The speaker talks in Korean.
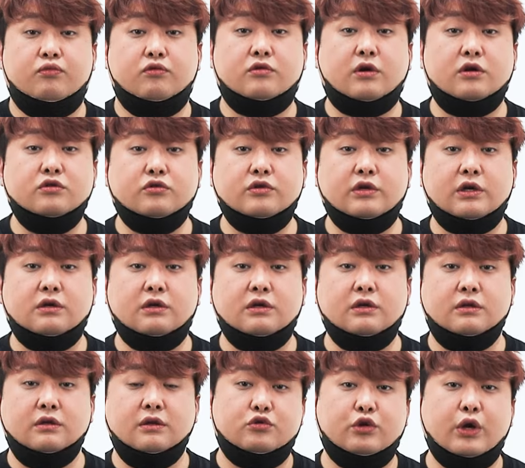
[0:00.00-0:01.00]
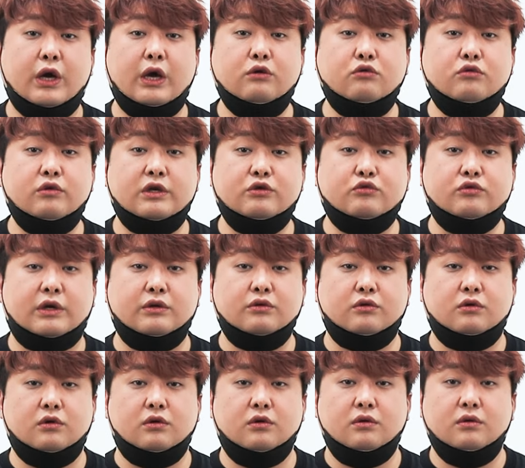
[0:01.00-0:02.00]
부커 중령은 최후의
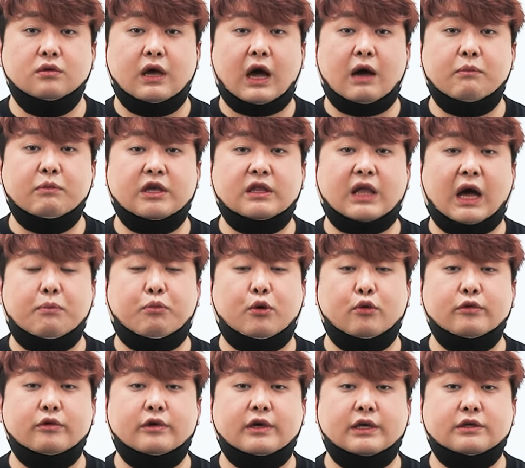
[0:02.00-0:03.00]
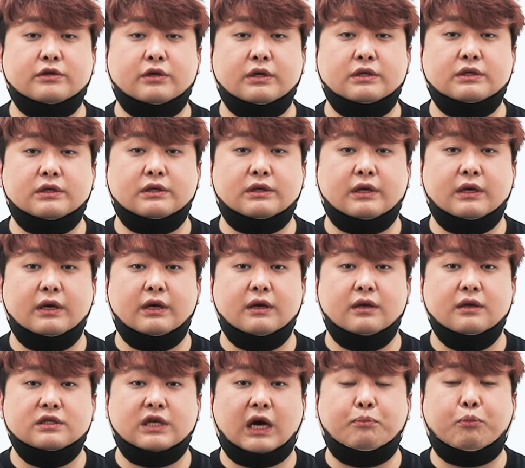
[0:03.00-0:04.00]
수단으로 함이 납포위기에 처했을 때
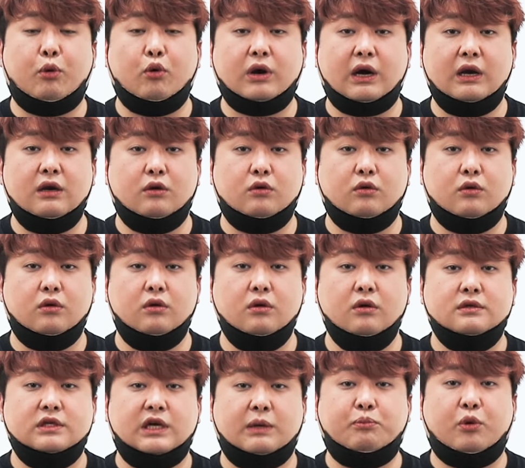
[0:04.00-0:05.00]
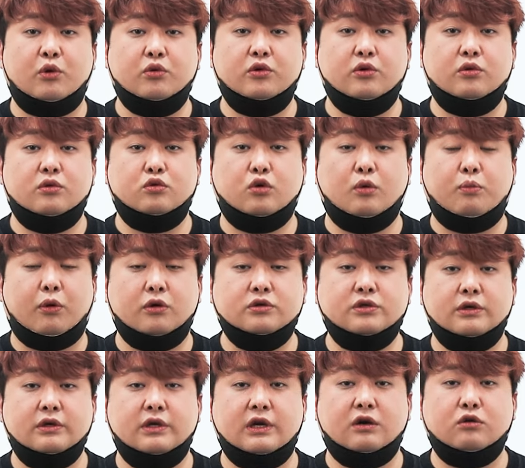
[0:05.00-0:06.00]
자폭하려고 자폭용
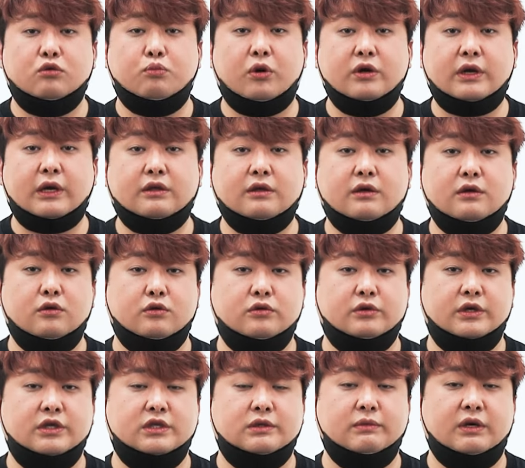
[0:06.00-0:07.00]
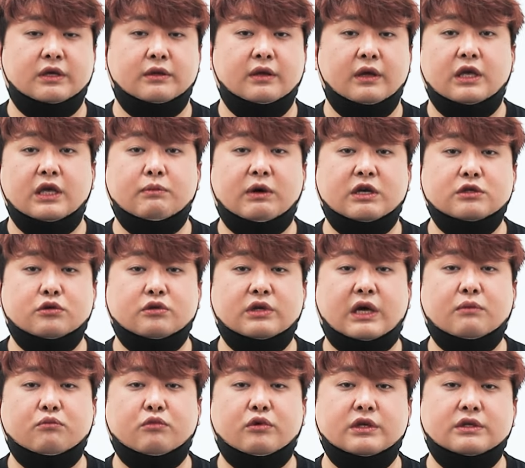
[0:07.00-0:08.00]
도폭선이랑 폭약대를 요청했지만 이마저
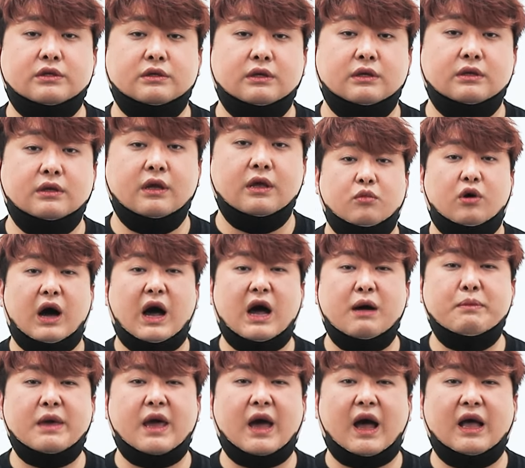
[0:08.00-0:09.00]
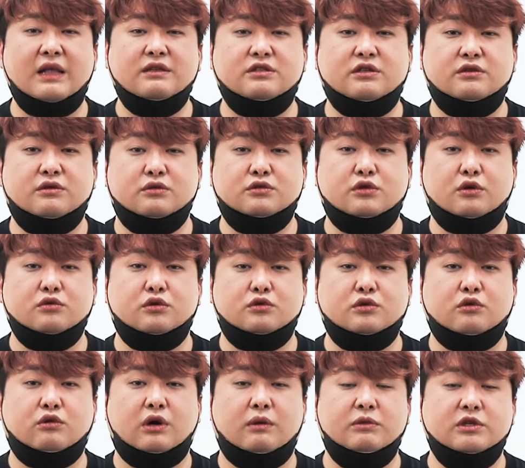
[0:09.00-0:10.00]
상부에서는 뭐 함의 안전
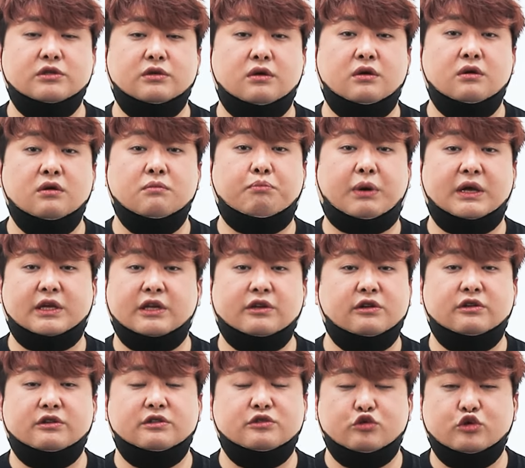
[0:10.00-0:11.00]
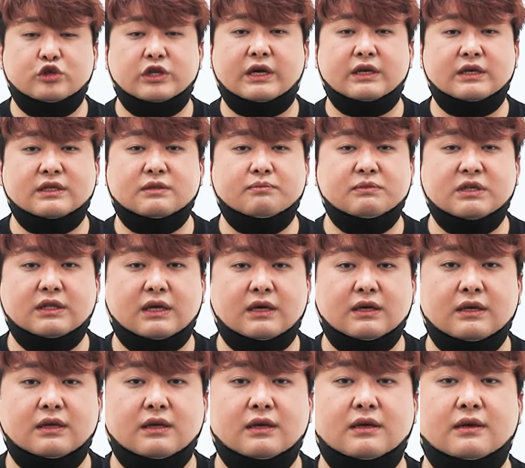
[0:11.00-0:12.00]
어쩌고저쩌고 하면서 받아들여 주지
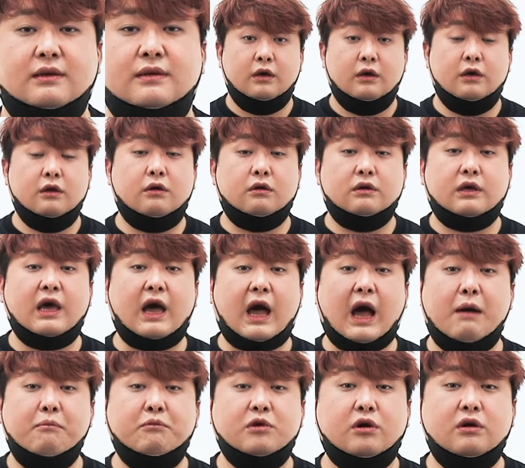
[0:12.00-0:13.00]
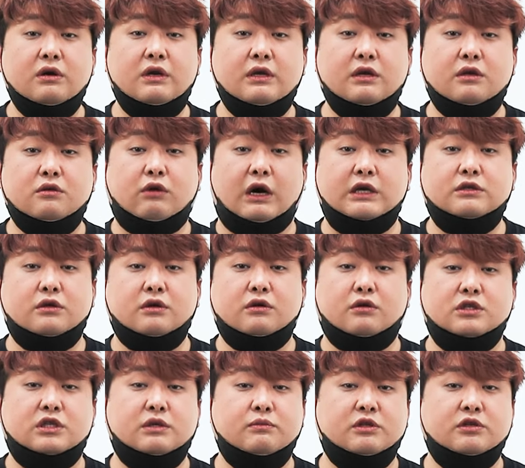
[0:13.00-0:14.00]
않았습니다. 이렇게 암 걸리는 과정을
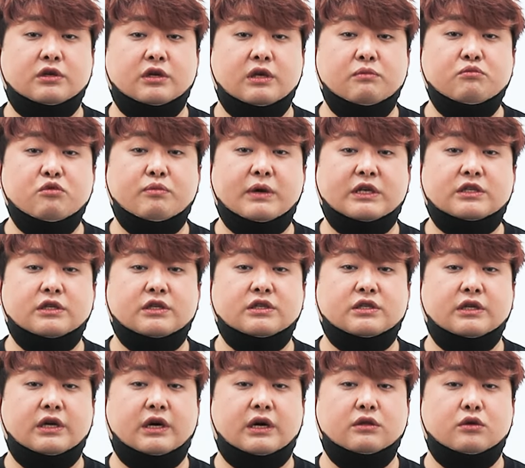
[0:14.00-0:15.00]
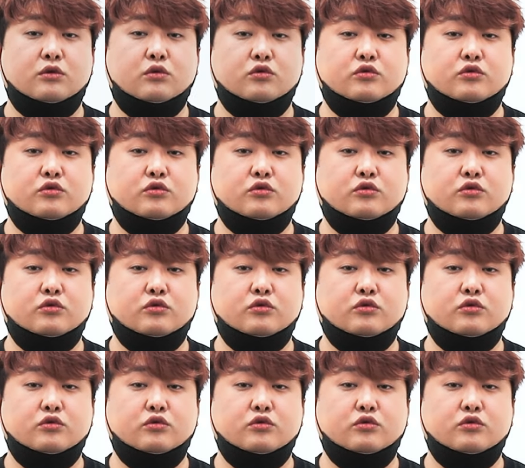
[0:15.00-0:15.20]
거치면서 임무 배치를 진행하던